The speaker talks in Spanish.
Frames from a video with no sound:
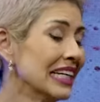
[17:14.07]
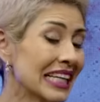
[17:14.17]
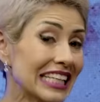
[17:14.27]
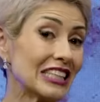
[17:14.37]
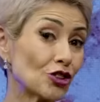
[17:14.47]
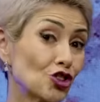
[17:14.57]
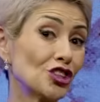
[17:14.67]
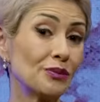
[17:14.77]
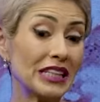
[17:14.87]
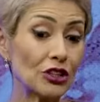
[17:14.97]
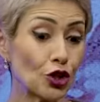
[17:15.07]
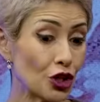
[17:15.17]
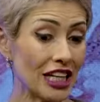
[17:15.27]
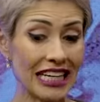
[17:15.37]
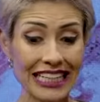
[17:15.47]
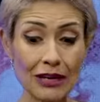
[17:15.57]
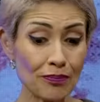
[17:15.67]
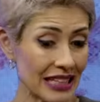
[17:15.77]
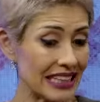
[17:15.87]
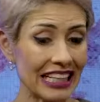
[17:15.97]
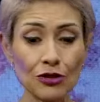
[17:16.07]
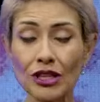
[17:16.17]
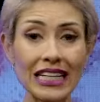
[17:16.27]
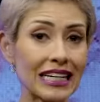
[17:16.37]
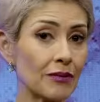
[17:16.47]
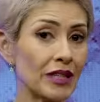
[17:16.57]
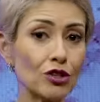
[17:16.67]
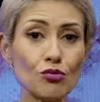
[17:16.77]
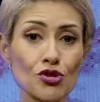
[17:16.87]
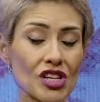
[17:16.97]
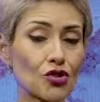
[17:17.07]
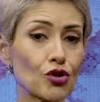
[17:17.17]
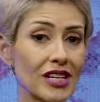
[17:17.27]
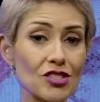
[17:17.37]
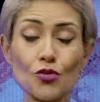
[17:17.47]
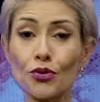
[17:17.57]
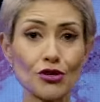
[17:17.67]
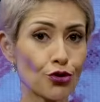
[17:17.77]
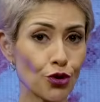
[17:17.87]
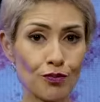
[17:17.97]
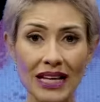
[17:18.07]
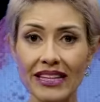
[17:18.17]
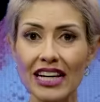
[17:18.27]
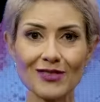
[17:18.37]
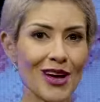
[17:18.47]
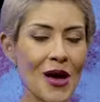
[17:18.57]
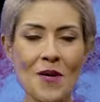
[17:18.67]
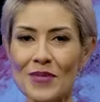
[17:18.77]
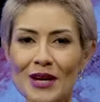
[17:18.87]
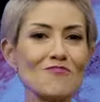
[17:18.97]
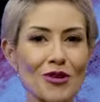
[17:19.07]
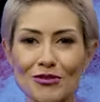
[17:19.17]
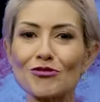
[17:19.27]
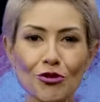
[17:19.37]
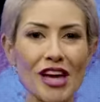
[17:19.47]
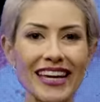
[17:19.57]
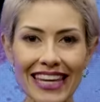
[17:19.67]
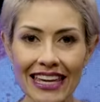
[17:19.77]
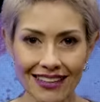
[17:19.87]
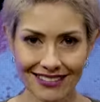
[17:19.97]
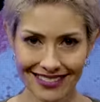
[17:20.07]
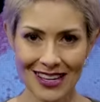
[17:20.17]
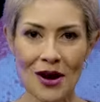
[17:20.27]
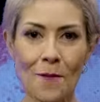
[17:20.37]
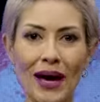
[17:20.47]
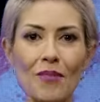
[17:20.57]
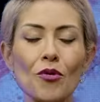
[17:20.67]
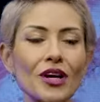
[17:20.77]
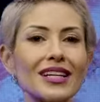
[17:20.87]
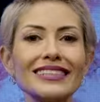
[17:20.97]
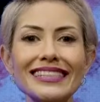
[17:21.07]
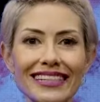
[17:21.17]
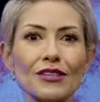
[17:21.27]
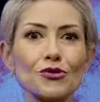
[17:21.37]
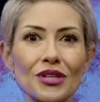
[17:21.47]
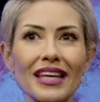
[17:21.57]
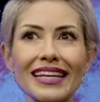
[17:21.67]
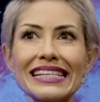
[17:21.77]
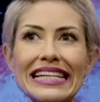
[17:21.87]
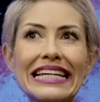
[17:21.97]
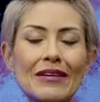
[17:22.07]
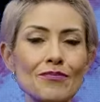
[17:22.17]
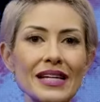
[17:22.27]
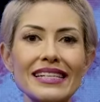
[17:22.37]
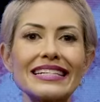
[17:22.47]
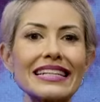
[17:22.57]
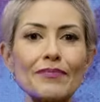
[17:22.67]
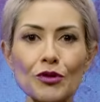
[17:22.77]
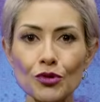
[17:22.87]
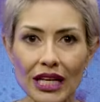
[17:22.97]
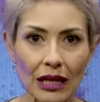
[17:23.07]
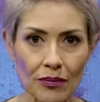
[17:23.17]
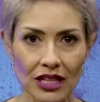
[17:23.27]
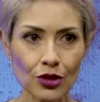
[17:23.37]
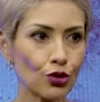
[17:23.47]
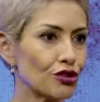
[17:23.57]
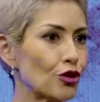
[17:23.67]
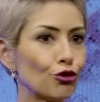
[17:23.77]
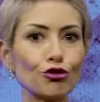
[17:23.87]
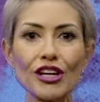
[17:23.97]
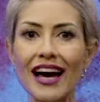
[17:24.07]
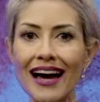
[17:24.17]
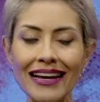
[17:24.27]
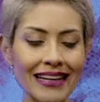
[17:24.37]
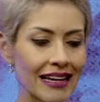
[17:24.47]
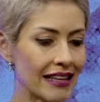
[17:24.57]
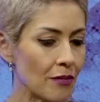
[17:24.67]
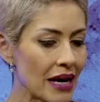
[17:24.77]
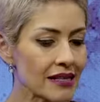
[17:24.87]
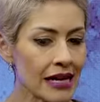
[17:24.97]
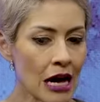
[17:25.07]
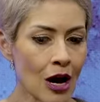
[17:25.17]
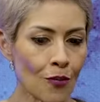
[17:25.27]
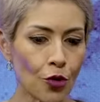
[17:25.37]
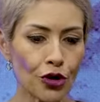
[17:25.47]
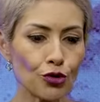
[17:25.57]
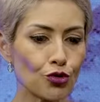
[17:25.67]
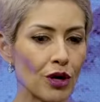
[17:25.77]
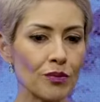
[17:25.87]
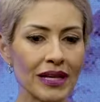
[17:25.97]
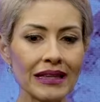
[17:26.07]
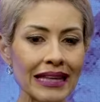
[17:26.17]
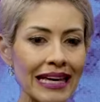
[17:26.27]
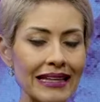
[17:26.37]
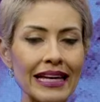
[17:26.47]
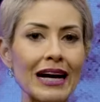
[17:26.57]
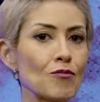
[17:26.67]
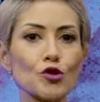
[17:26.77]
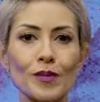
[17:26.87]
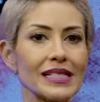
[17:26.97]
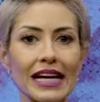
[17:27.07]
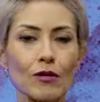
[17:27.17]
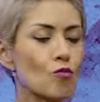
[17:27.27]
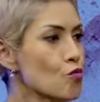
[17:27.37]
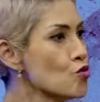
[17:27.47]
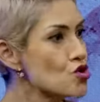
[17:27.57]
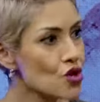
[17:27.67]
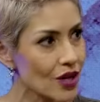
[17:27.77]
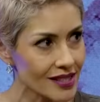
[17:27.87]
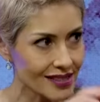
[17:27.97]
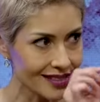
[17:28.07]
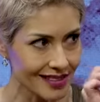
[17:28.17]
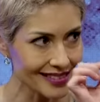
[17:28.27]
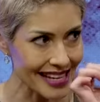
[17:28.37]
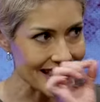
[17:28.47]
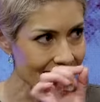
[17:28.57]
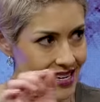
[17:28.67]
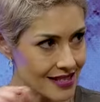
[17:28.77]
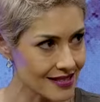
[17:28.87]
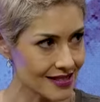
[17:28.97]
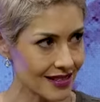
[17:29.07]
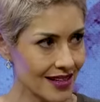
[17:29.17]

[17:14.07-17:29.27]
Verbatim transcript: el desconocimiento y el ir aprendiendo en el camino muchas cosas. Yo por eso doy pláticas. Miren, por eso estoy aquí, para poderles decir a ustedes y que empiecen rápido un tratamiento si conocen a alguien y demás, porque usualmente dejamos pasar muchas señales.